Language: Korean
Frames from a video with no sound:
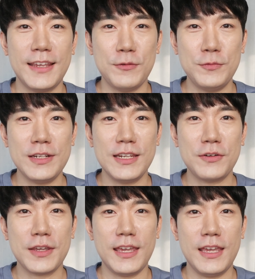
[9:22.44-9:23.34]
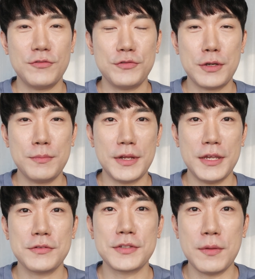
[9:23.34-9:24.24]
네, 오늘 이렇게 수염
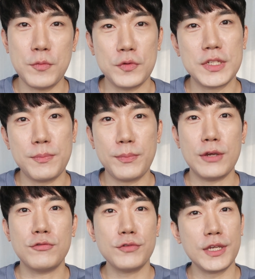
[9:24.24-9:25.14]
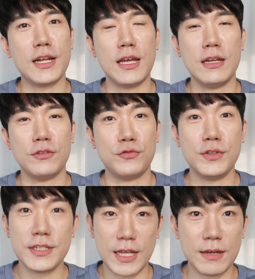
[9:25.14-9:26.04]
레이저 제모 10회 후기랑
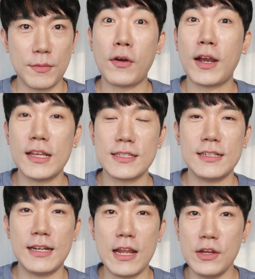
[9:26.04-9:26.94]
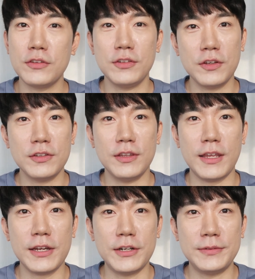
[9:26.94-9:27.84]
주의사항 몇 가지를
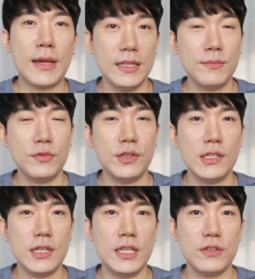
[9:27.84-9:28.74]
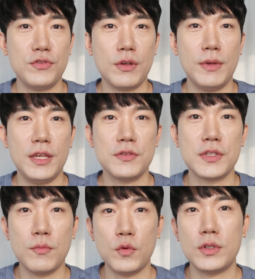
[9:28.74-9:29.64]
알려드렸는데요. 많은 분들이 수염 레이저
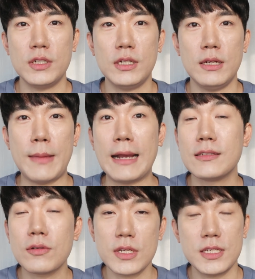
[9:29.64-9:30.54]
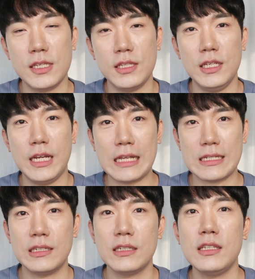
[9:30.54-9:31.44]
제모를 망설이시는
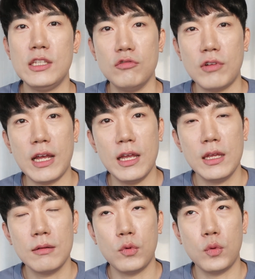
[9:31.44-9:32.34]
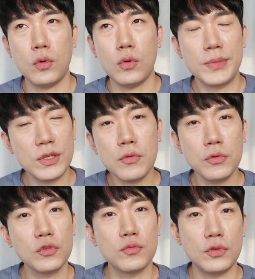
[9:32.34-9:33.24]
가장 큰 이유가 뭐
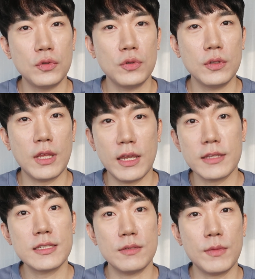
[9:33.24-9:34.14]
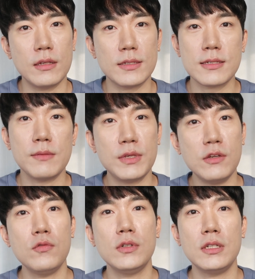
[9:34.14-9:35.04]
비용도 물론 되겠지만 사실
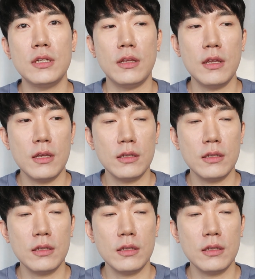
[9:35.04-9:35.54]
비용은